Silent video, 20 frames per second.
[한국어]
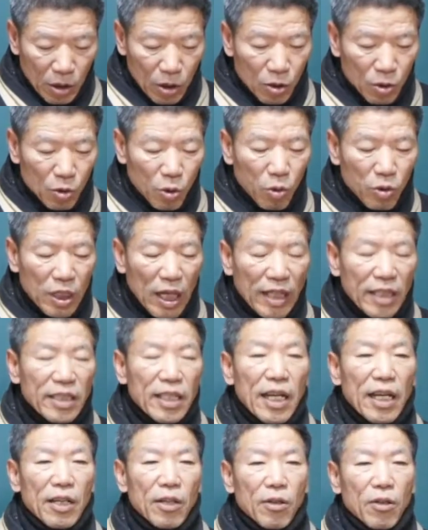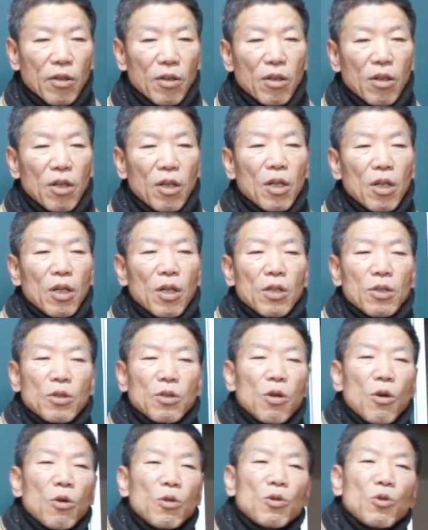초산야요.
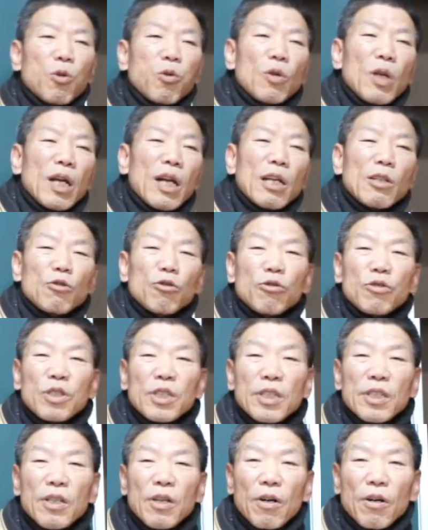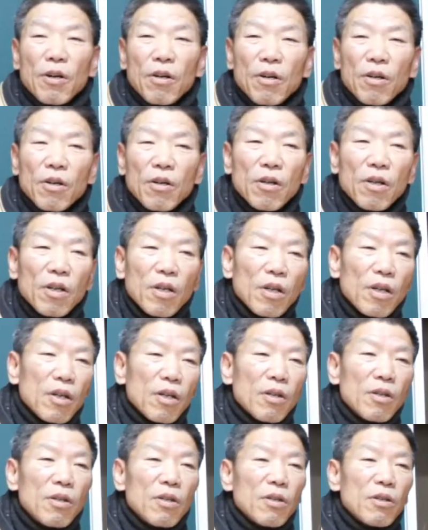초 초나라 출신이야.
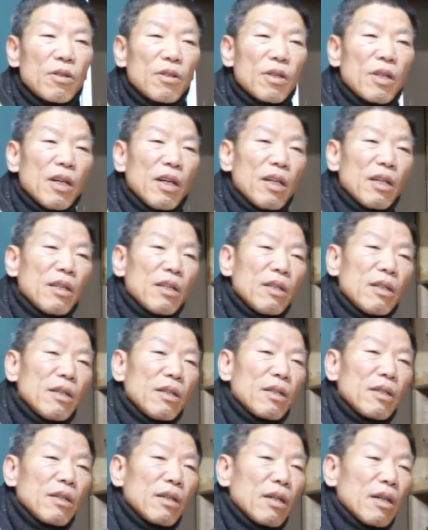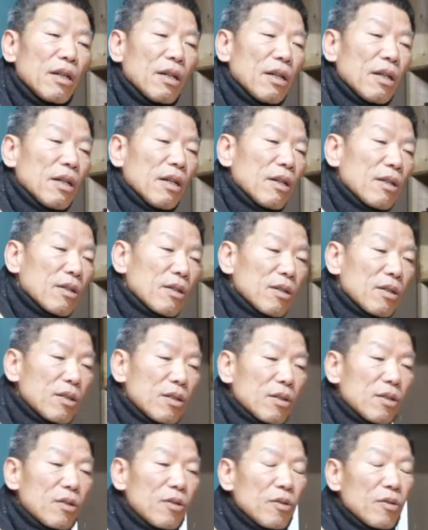그 이렇게 이
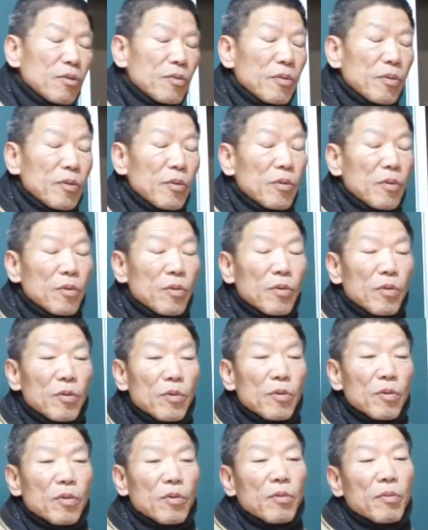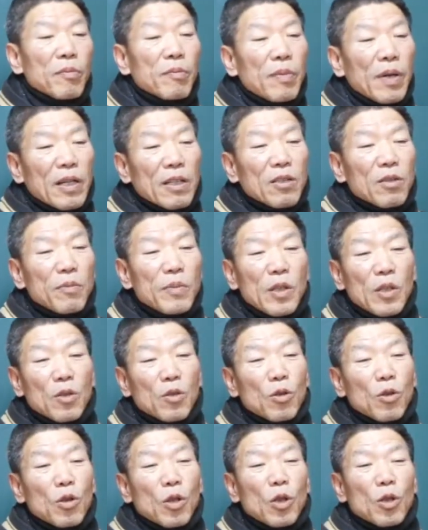그
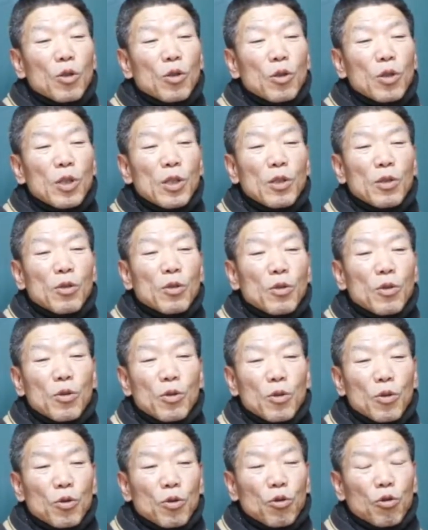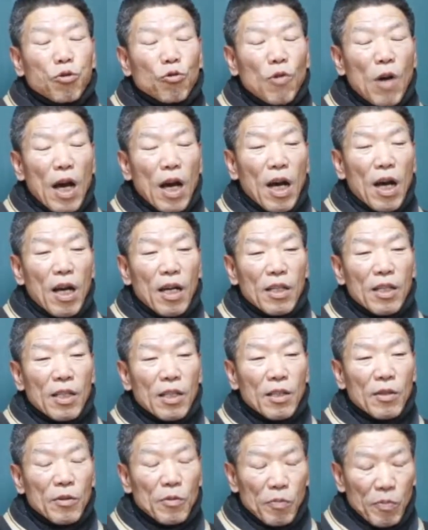말하자면 이 중화
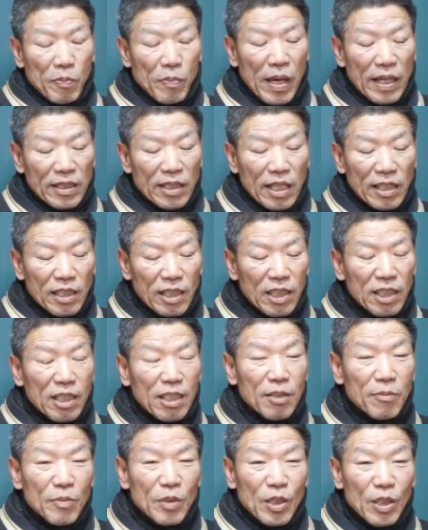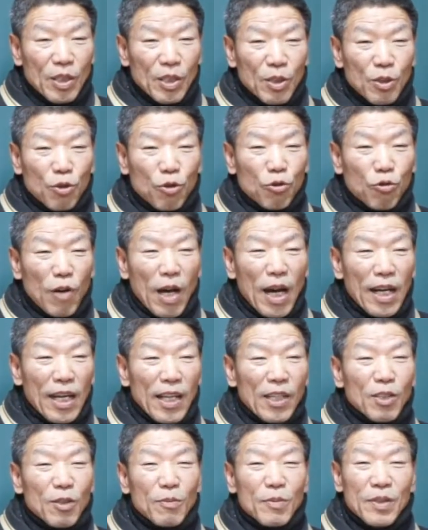이 맹자님의 그 중화
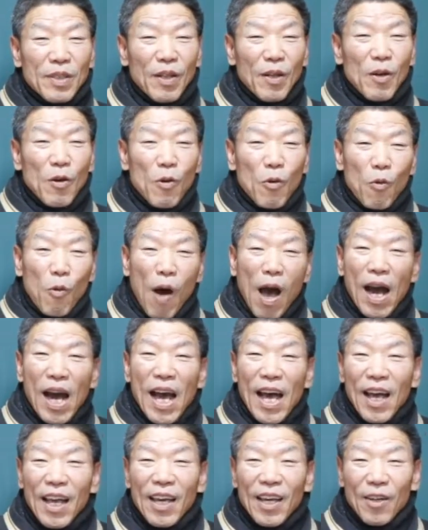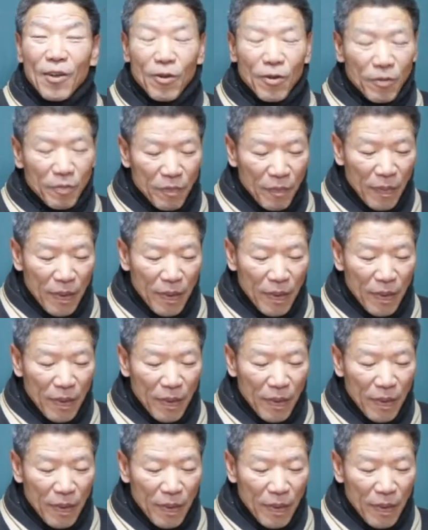개념은 황하예요.